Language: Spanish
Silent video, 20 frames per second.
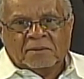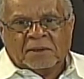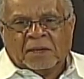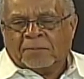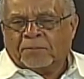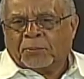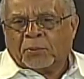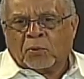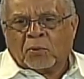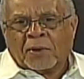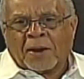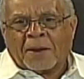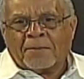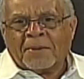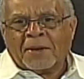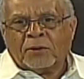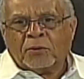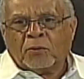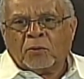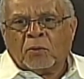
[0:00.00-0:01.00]
El
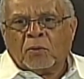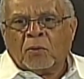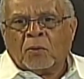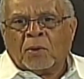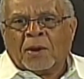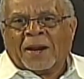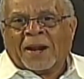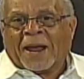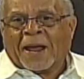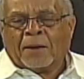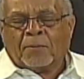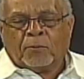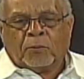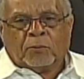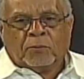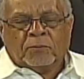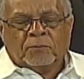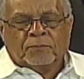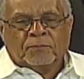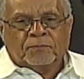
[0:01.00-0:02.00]
programa yo lo
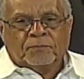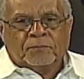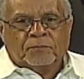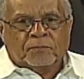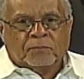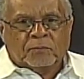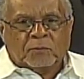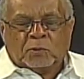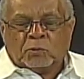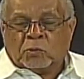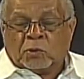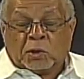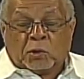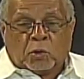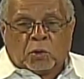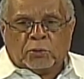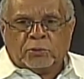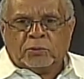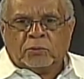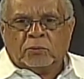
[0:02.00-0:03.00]
alabo, lo
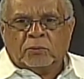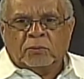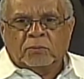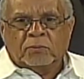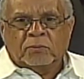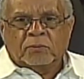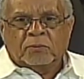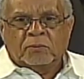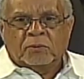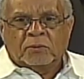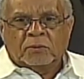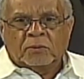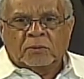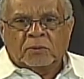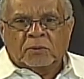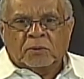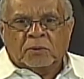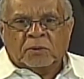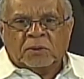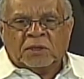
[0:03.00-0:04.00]
elogio,
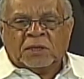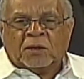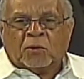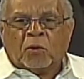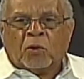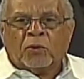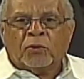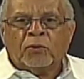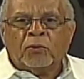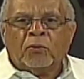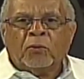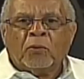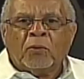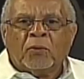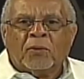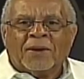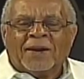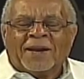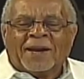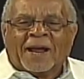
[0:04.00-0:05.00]
y
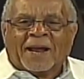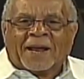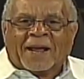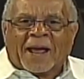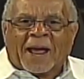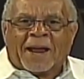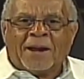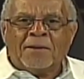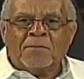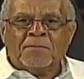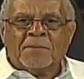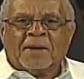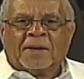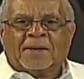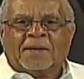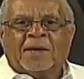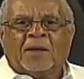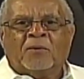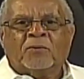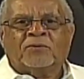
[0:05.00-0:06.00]
elogio la calma
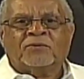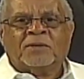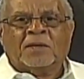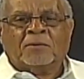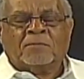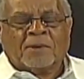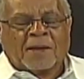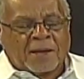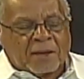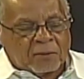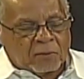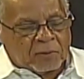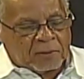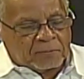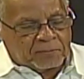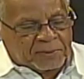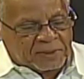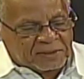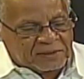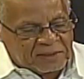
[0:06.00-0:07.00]
que ha observado
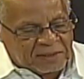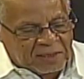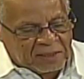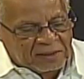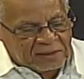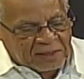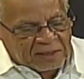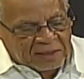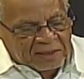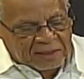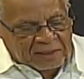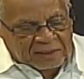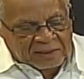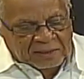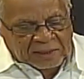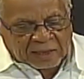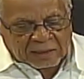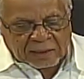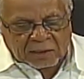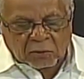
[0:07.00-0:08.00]
el presidente
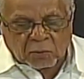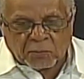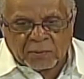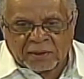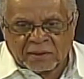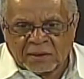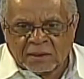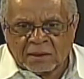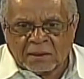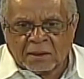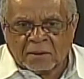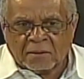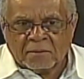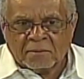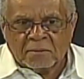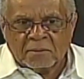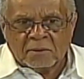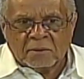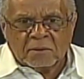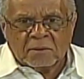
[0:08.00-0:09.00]
Danilo Medina,
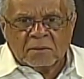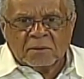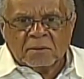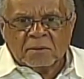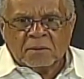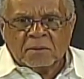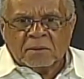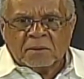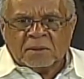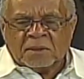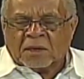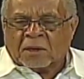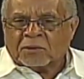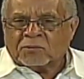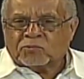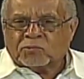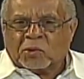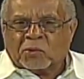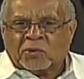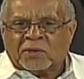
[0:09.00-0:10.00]
y
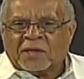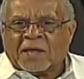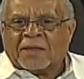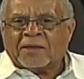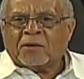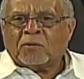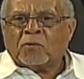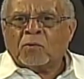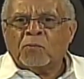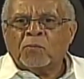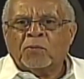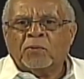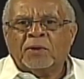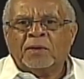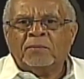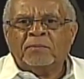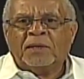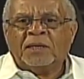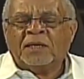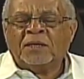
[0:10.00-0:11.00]
autoridades como
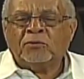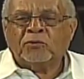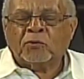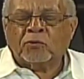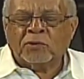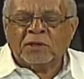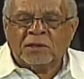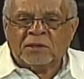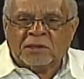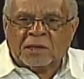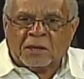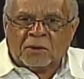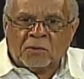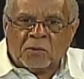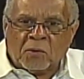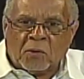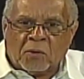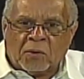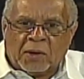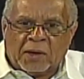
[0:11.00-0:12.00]
el ministro de
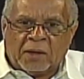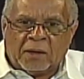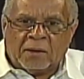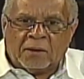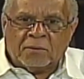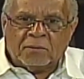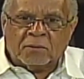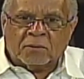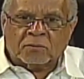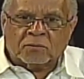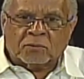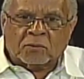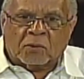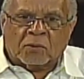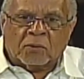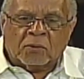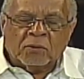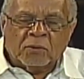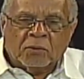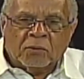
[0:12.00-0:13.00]
Interior, el
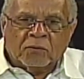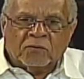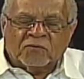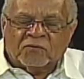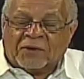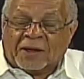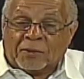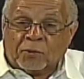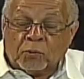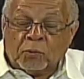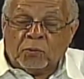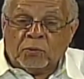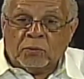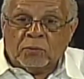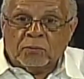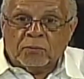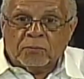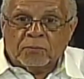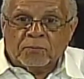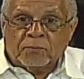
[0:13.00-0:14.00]
doctor Fadur,